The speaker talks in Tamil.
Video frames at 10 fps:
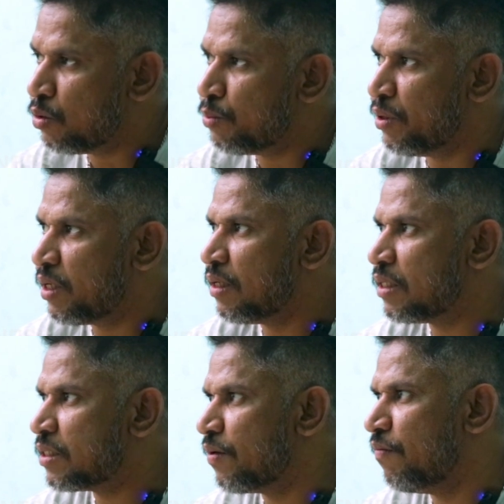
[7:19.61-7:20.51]
நியூ
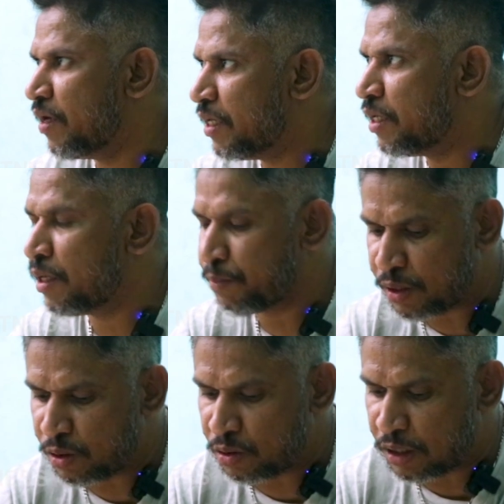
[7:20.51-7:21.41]
பிகினர்ஸ் வெயிட் கெயின்
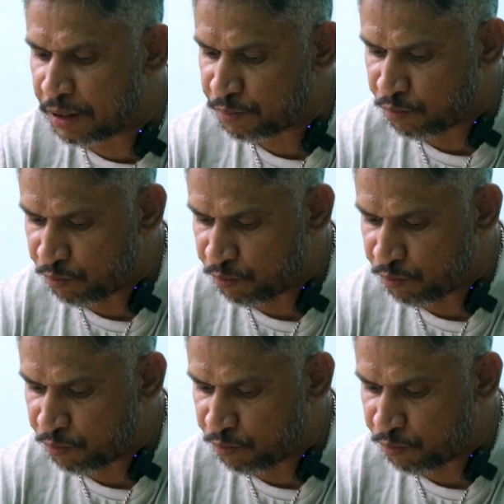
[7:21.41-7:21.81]
பண்ணணுன்னா